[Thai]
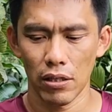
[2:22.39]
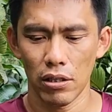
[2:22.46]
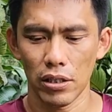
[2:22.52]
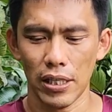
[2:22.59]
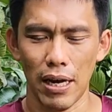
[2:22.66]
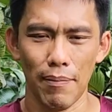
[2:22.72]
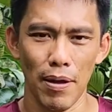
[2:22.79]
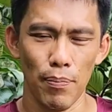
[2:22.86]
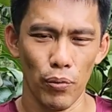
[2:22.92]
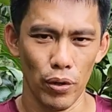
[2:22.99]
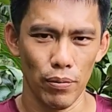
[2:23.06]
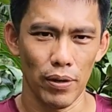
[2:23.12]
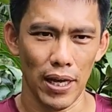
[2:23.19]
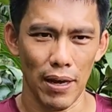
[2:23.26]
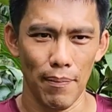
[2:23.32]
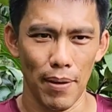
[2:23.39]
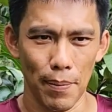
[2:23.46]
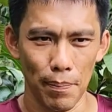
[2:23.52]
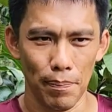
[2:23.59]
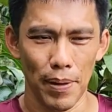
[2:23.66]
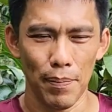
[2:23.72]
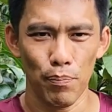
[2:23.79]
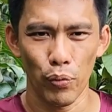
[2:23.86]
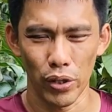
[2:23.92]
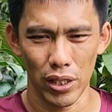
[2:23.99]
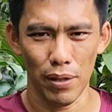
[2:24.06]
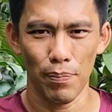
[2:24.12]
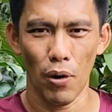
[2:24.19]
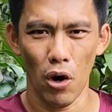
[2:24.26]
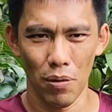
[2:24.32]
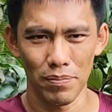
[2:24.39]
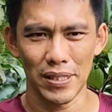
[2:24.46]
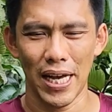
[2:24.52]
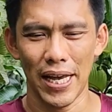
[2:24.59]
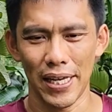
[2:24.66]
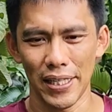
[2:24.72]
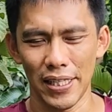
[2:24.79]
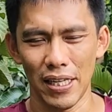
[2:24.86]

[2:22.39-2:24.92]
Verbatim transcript: ก็จะทำให้ปุ๋ยพวกนี้มันเป็นปุ๋ยที่พร้อมใช้